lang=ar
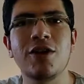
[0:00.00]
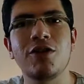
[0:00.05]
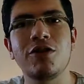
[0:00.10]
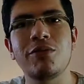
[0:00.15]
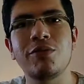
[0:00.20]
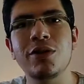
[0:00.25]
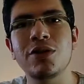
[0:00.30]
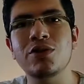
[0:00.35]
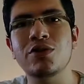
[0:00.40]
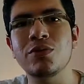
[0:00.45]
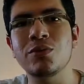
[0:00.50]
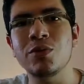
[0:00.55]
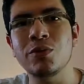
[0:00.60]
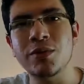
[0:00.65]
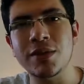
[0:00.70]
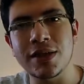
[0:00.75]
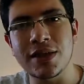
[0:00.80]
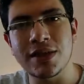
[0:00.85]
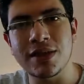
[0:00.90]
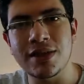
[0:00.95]
وبرضه
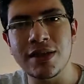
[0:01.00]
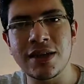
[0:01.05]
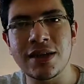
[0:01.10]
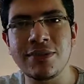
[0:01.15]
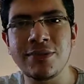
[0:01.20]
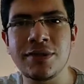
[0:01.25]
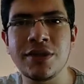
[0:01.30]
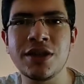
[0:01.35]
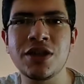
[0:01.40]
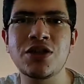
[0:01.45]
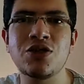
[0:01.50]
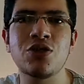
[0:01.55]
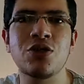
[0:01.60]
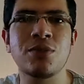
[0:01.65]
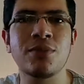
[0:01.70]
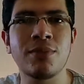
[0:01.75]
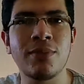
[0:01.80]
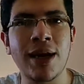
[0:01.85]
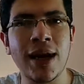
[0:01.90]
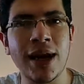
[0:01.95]
ممكن نستخدم
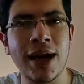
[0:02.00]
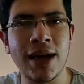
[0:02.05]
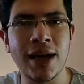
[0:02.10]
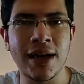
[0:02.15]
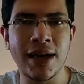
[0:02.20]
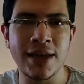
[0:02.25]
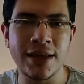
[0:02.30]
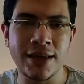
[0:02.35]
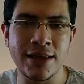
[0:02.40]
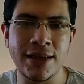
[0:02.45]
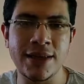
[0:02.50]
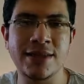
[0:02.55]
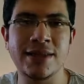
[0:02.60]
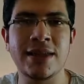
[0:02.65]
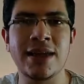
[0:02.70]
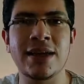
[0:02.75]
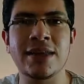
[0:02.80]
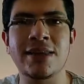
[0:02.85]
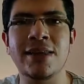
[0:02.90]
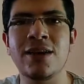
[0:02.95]
النكسيوم مع الناس
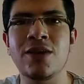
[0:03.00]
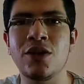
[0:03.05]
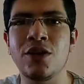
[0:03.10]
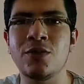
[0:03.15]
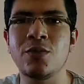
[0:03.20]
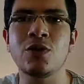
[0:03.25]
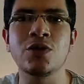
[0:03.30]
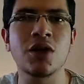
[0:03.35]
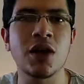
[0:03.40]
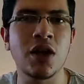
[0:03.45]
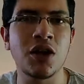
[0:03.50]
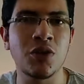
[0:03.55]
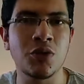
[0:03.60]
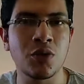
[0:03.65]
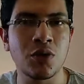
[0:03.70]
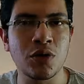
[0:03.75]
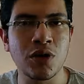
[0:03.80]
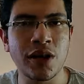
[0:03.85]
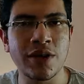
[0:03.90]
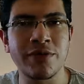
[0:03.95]
اللي عندها حموضه او
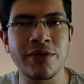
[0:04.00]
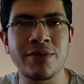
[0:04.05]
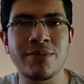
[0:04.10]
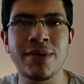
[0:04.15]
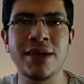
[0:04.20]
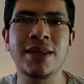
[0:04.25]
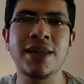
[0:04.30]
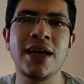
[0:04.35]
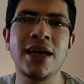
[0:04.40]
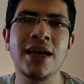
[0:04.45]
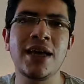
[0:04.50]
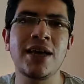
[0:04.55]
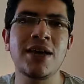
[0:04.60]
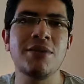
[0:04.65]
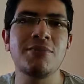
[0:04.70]
قرحه في المعده